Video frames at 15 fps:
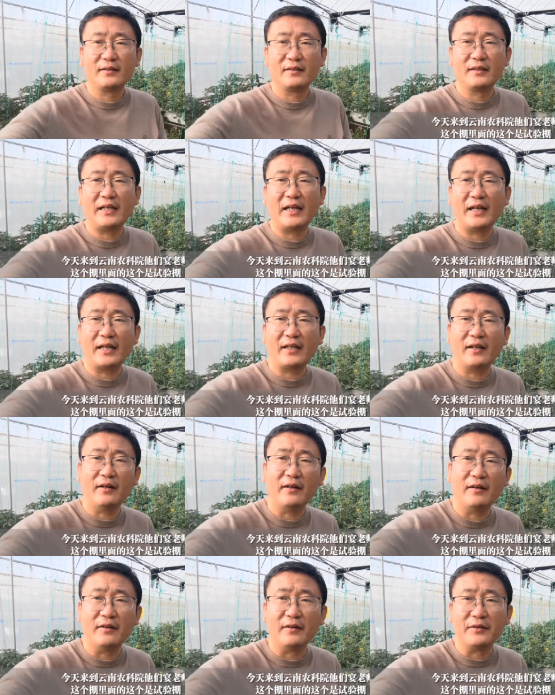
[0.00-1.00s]
今天来
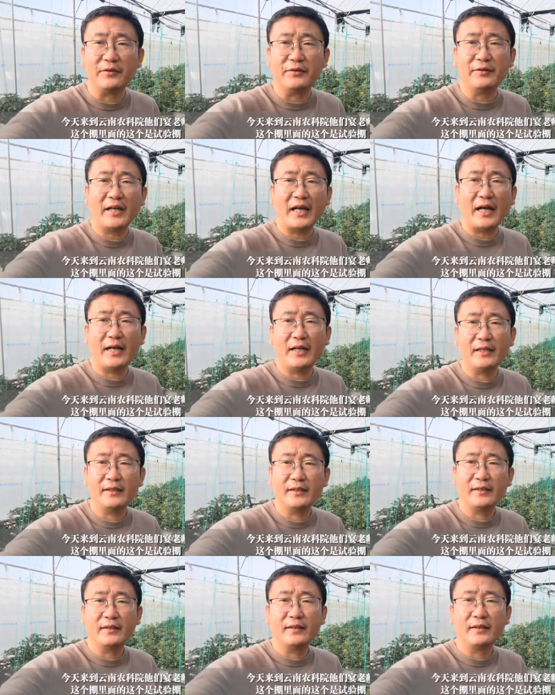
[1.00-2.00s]
到云南
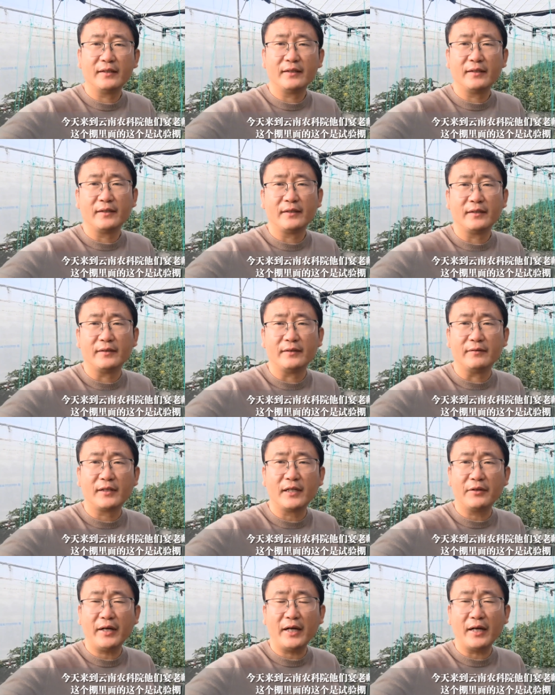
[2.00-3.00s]
农
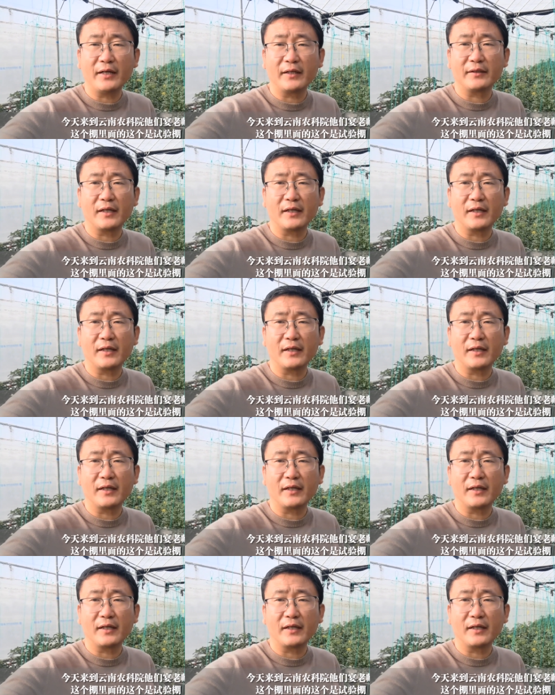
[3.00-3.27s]
科院，